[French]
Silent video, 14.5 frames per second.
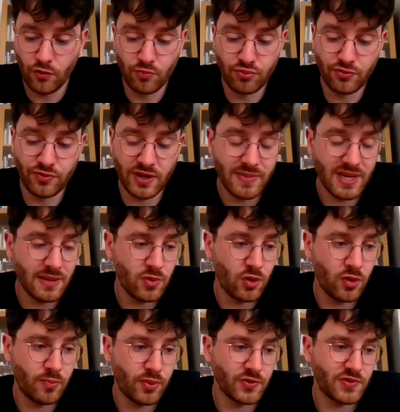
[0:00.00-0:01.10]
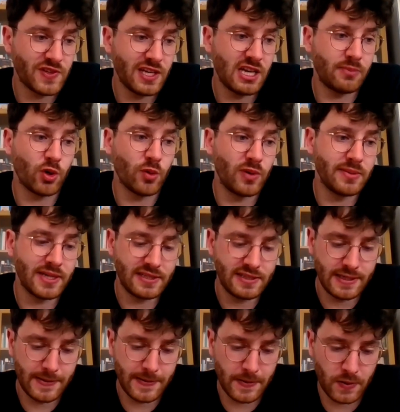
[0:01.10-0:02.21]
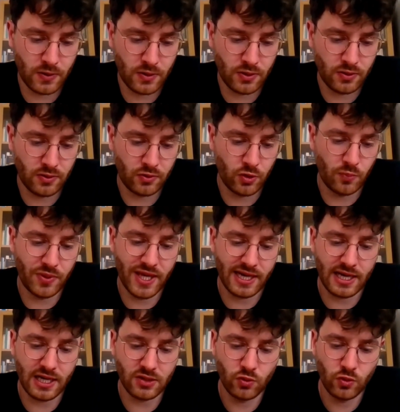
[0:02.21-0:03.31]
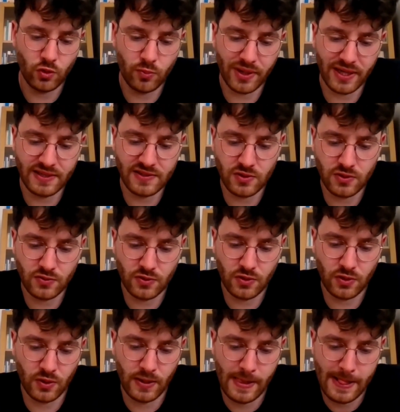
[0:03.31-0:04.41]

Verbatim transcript: Vous pouvez même euh, penser à la problématique euh, que Pierre Arnaud présente